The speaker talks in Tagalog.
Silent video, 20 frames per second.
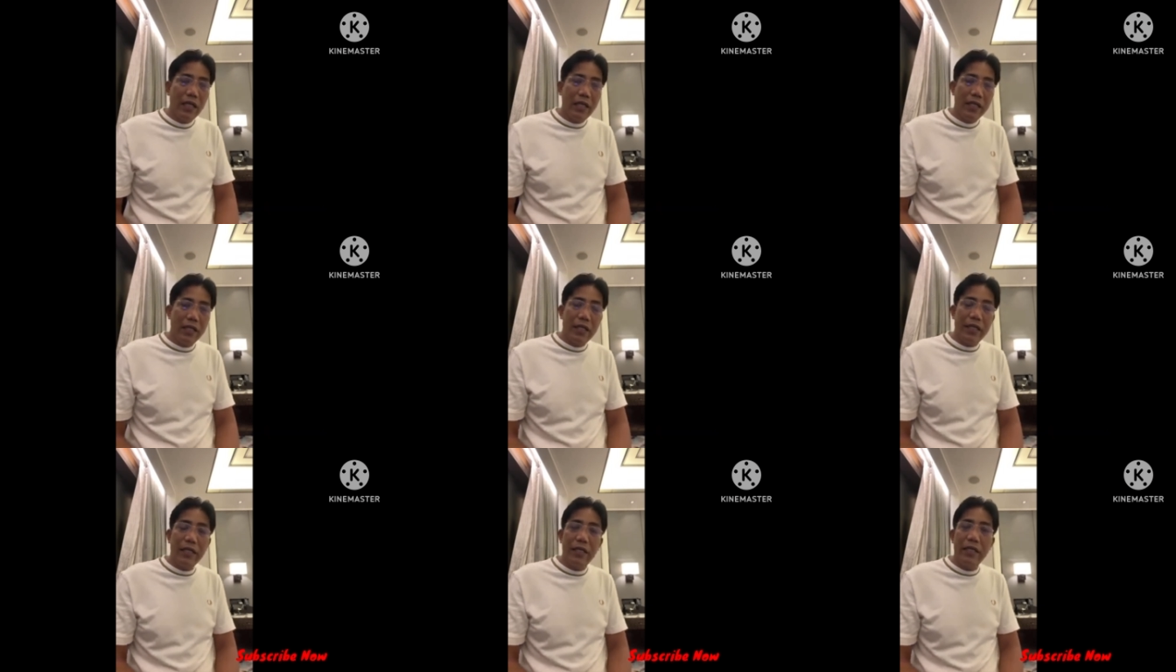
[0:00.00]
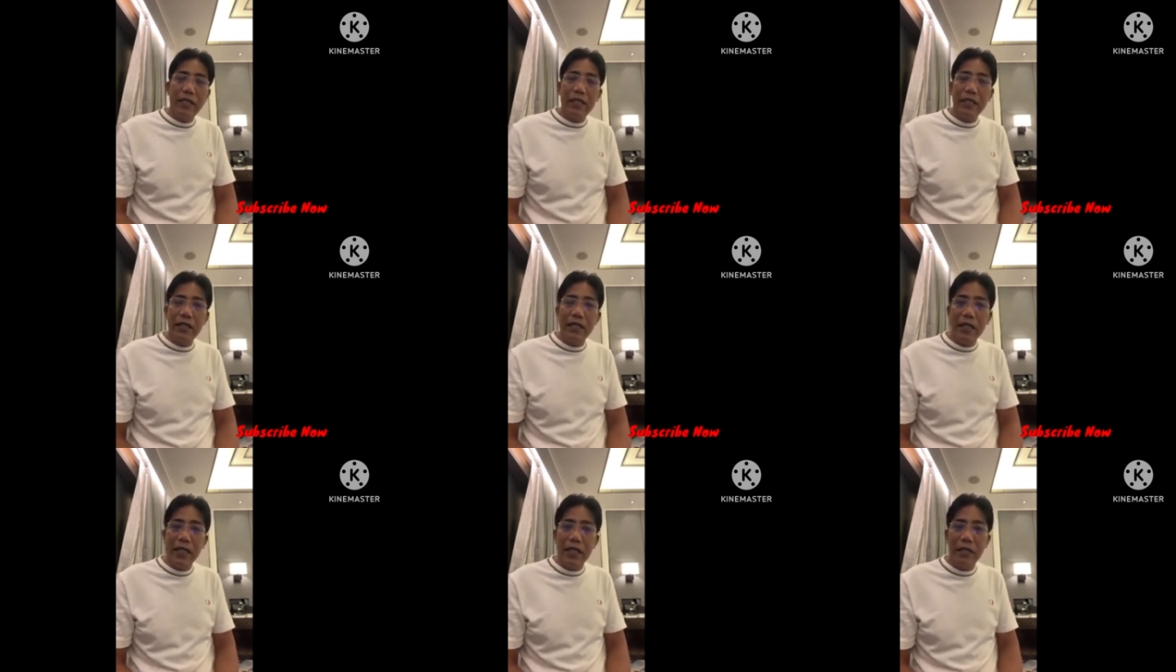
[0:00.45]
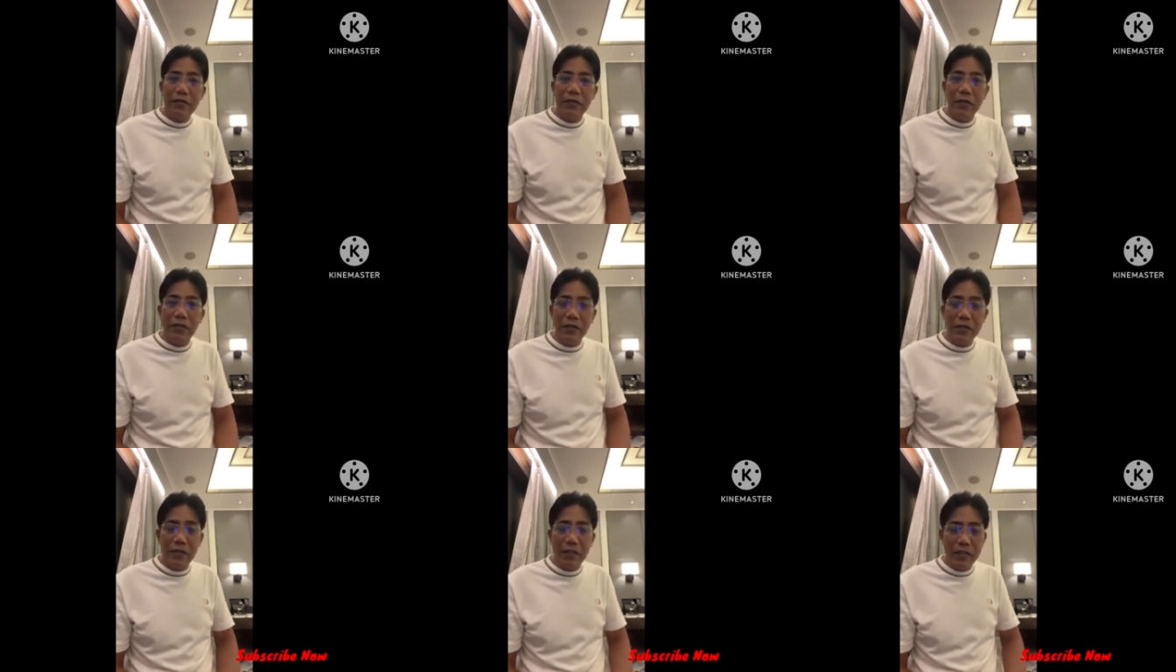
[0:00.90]
Eh, alam
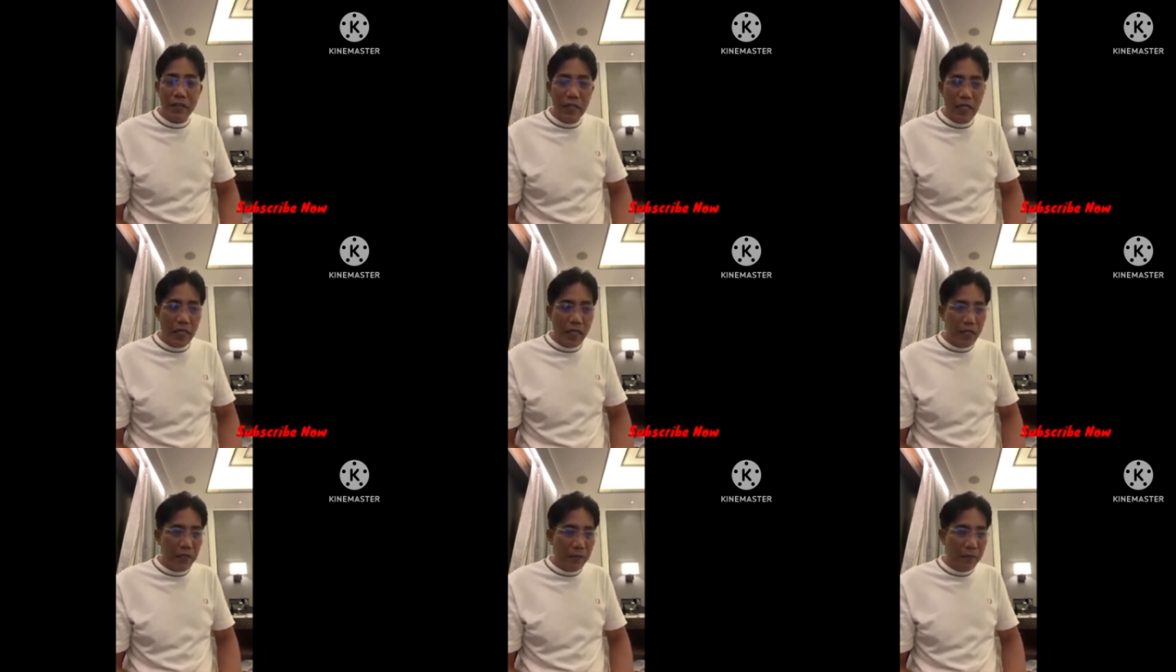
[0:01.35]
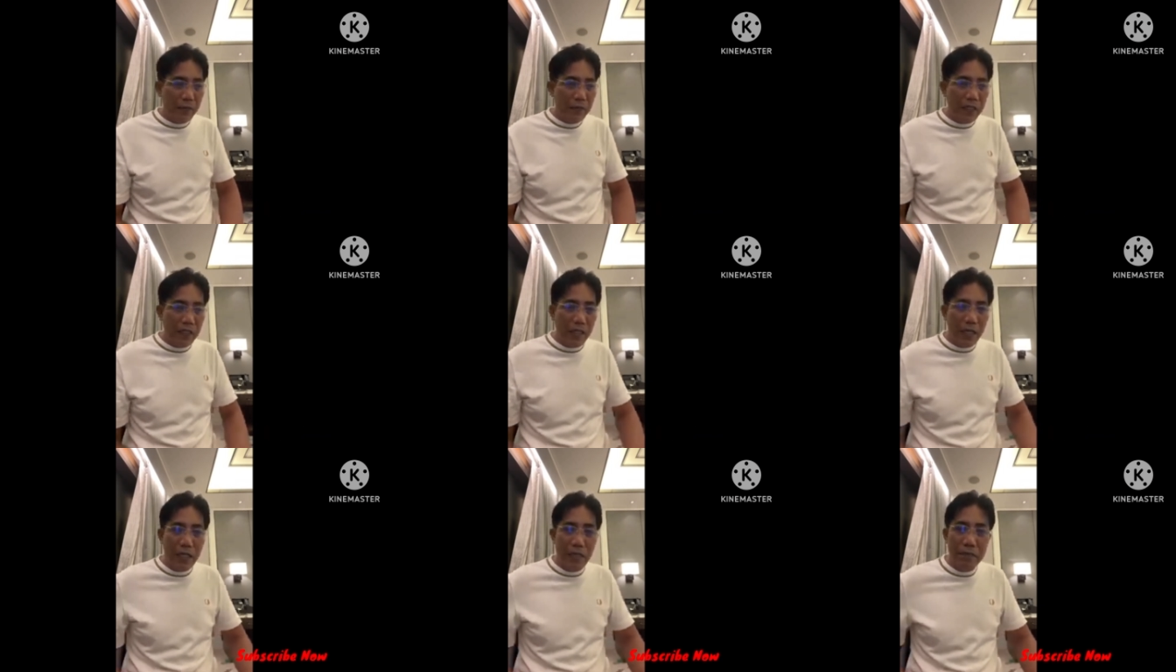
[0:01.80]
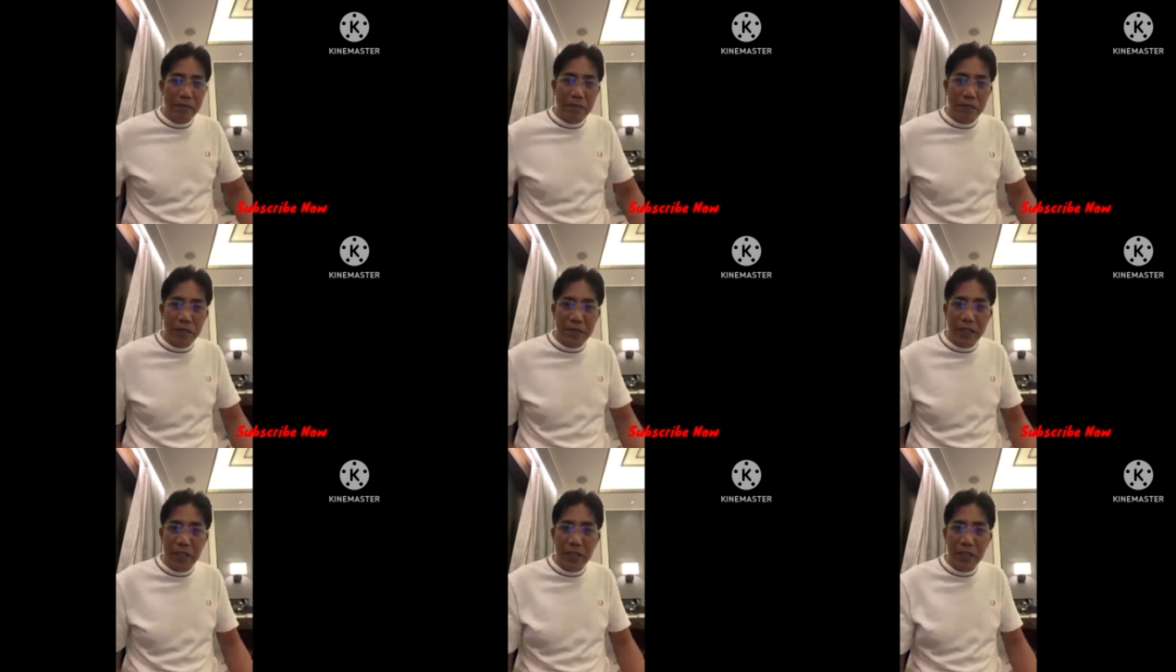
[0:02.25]
nyo, ang
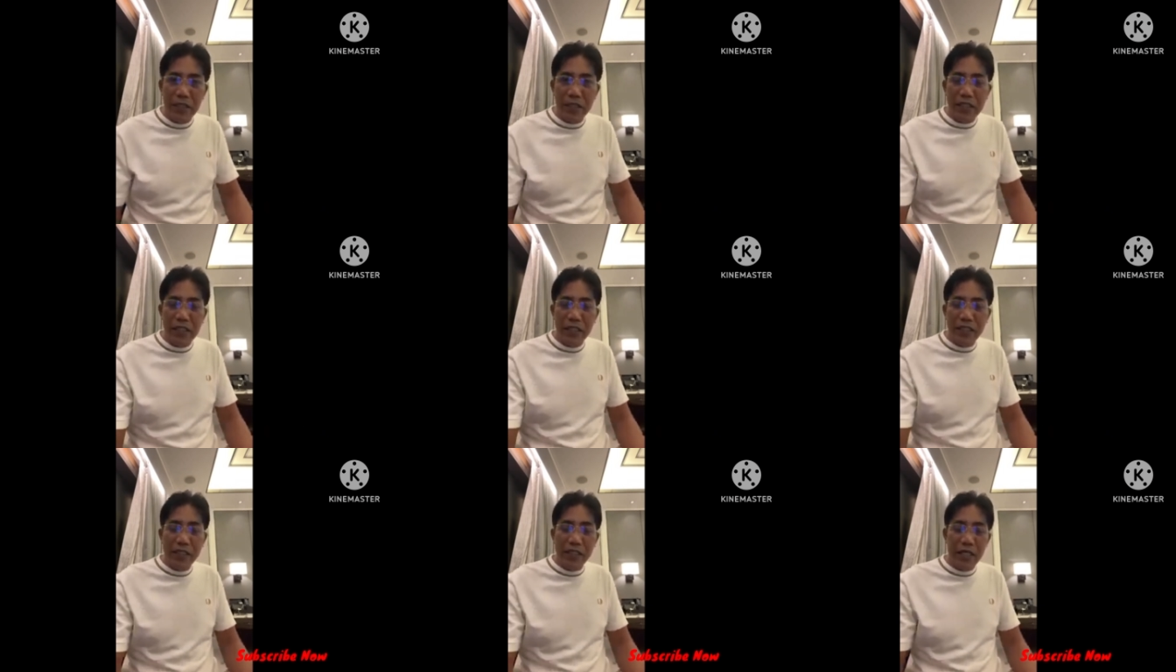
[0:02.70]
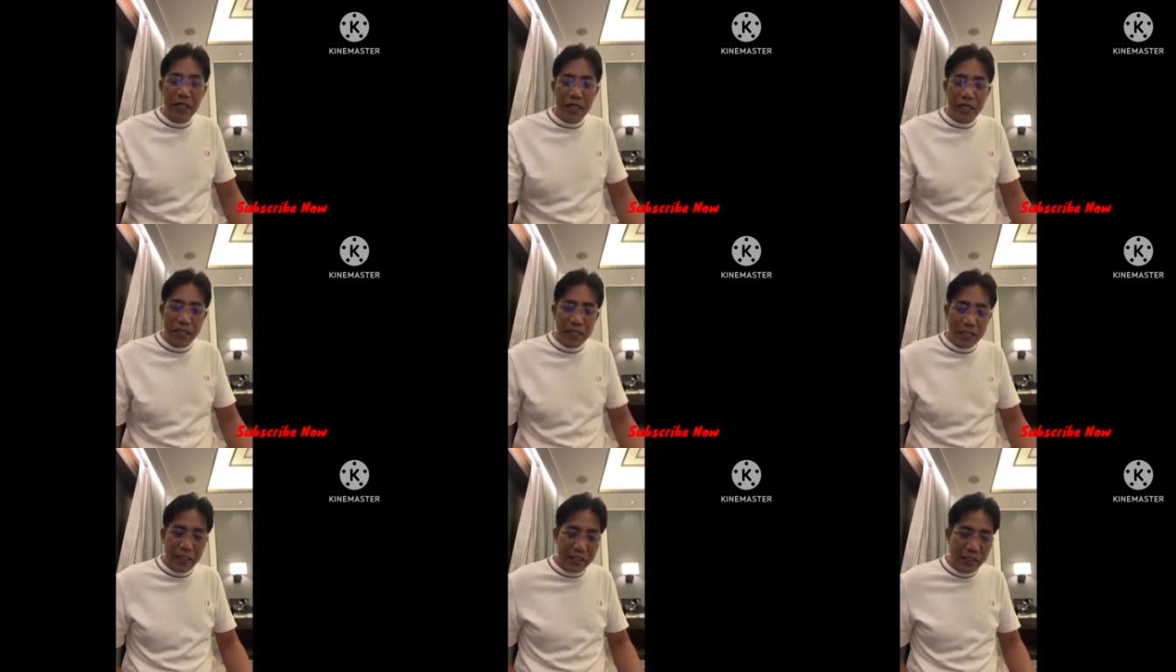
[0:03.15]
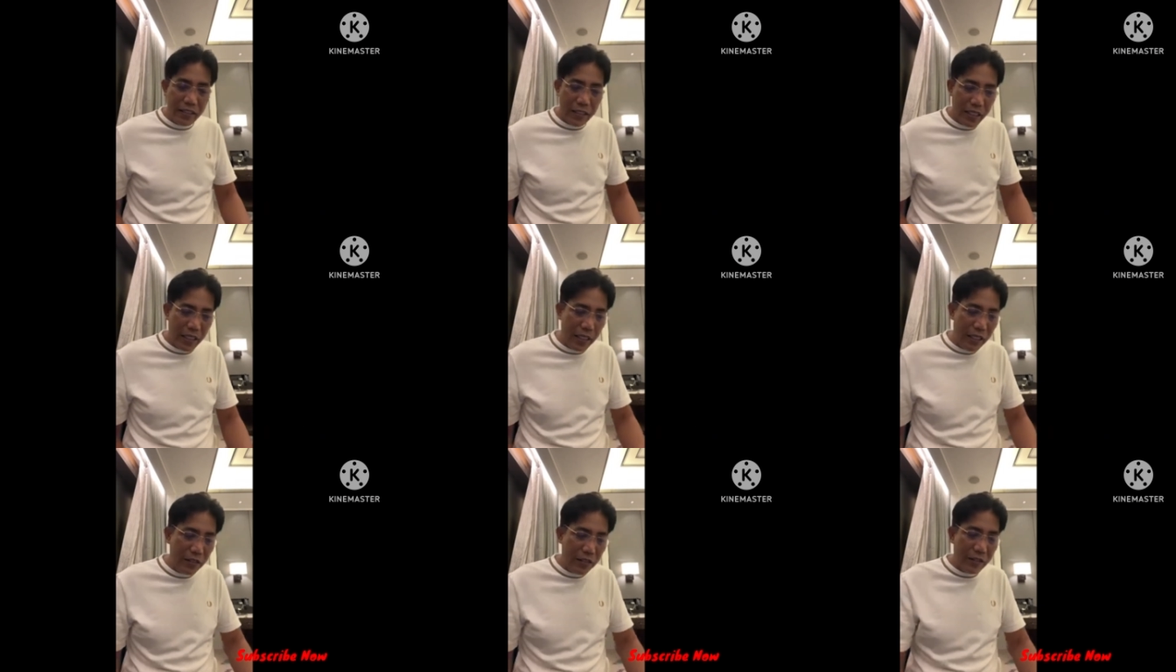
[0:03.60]
pinaka-importante dyan sa lahat is
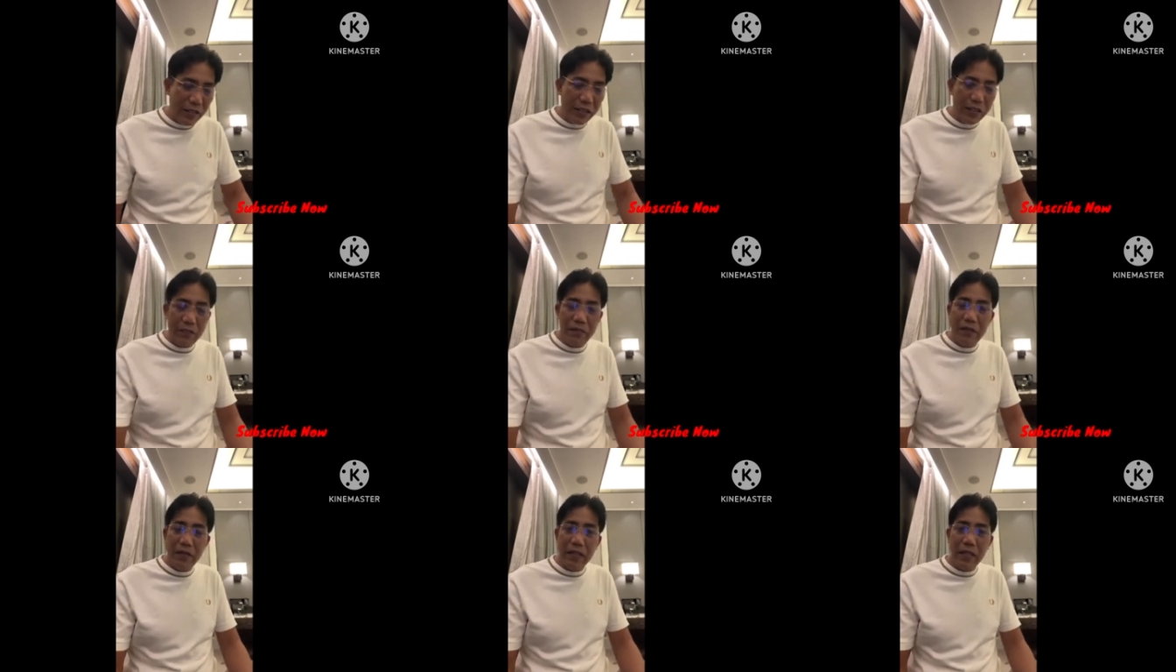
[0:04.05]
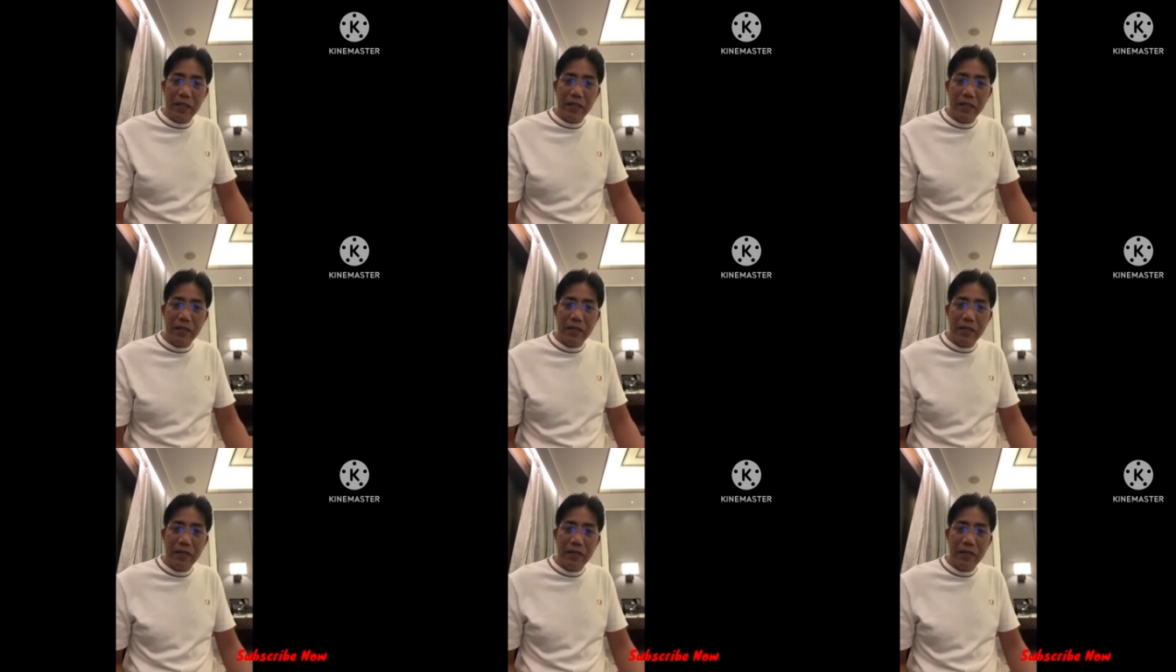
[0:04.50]
ganito kasimple.